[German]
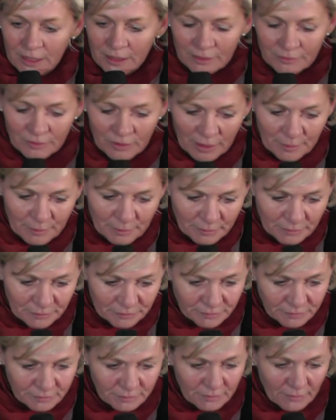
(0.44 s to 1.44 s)
denke, wir haben
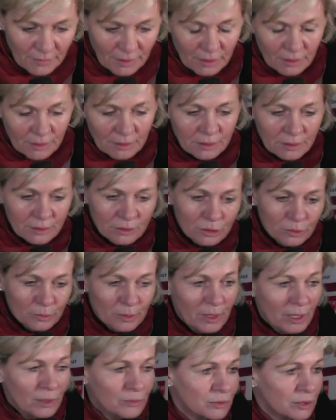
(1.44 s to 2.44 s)
äh, ein
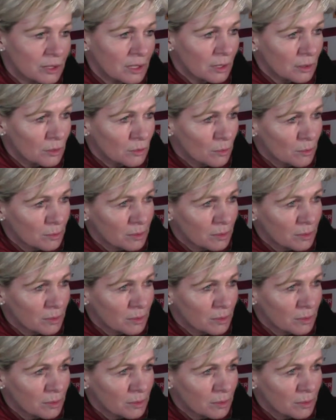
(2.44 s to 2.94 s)
Spiel auf sehr hohem